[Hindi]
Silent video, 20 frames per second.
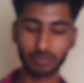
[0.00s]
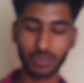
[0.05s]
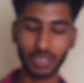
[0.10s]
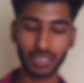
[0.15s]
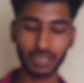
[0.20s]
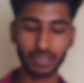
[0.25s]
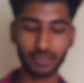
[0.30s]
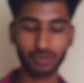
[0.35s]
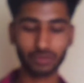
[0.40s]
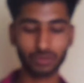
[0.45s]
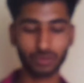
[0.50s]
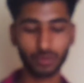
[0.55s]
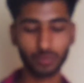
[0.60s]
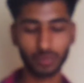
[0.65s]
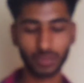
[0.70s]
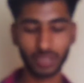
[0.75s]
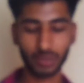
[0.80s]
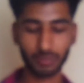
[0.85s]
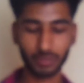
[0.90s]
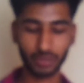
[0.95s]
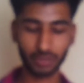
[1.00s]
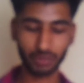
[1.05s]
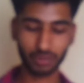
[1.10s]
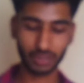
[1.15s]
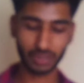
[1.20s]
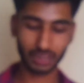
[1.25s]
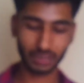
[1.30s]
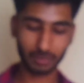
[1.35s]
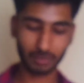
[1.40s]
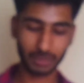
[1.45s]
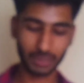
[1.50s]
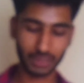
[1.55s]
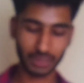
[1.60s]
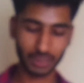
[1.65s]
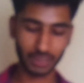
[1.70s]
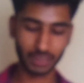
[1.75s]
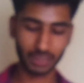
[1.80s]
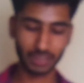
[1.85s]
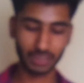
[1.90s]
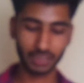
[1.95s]
माइक्रोस्कोप का ही प्रयोग करना
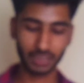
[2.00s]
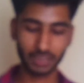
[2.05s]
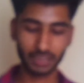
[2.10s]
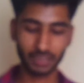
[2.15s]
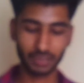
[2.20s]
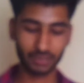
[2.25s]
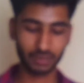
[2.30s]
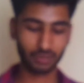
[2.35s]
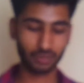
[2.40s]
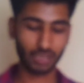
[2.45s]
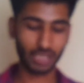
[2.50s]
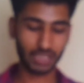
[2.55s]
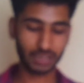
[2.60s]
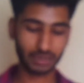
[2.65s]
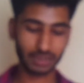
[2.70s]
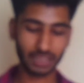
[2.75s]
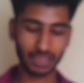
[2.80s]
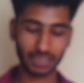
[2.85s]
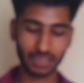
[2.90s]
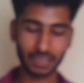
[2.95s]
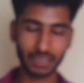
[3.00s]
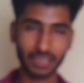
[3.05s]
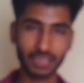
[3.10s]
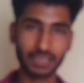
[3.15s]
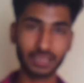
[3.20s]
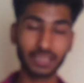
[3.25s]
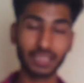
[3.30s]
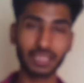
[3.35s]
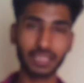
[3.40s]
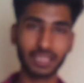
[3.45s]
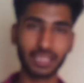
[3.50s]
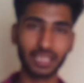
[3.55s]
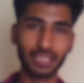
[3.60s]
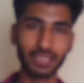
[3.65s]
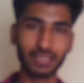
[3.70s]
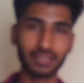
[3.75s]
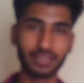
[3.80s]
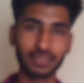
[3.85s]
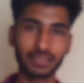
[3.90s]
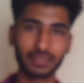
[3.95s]
पड़ता है तो आज करके देखते हैं क्या
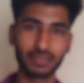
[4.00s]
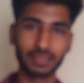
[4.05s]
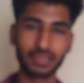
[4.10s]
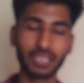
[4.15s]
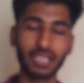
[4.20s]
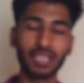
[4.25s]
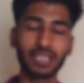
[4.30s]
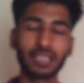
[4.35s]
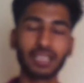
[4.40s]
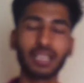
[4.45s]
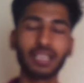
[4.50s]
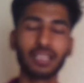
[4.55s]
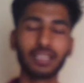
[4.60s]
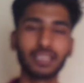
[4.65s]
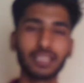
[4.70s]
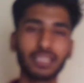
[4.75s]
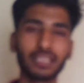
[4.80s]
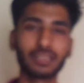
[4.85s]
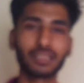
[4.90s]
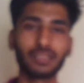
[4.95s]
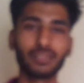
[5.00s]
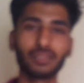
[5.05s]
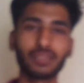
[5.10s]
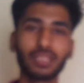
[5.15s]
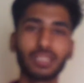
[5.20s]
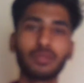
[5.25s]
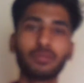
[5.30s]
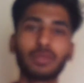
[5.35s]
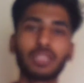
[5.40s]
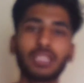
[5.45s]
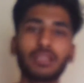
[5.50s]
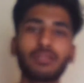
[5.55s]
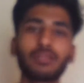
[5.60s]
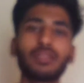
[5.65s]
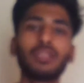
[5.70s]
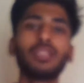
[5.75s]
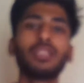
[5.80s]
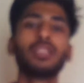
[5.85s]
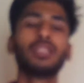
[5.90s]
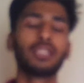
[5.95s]
क्या क्या रिएक्शन होता है मतलब
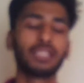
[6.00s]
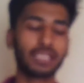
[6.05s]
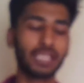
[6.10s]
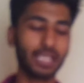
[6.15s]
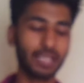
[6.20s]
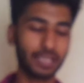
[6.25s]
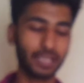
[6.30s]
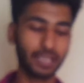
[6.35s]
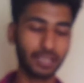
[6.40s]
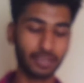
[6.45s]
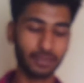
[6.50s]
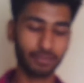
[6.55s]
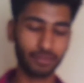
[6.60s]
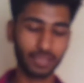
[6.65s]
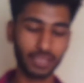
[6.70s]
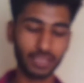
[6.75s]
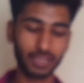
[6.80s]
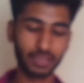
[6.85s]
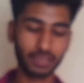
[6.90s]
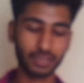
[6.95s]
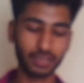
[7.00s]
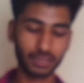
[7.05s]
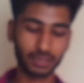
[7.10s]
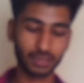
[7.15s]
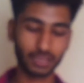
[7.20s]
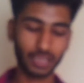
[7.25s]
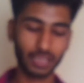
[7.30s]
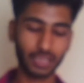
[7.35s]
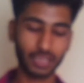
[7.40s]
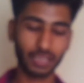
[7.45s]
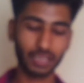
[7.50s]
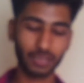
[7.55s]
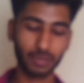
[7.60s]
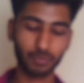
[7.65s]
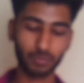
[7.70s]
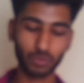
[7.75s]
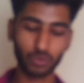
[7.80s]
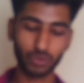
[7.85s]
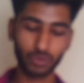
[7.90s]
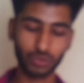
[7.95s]
क्या क्या डिफरेंट दिखता है
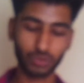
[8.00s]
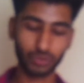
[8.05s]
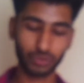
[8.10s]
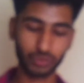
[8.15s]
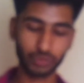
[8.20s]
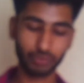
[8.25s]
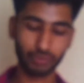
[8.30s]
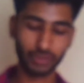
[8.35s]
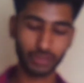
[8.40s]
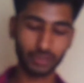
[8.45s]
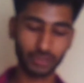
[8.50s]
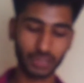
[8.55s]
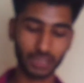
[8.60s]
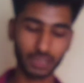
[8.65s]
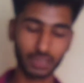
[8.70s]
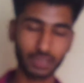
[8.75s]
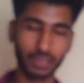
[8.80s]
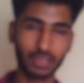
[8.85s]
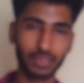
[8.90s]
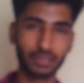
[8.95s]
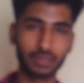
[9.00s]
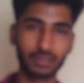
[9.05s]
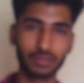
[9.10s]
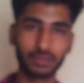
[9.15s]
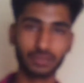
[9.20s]
हमको वीडियो के अंदर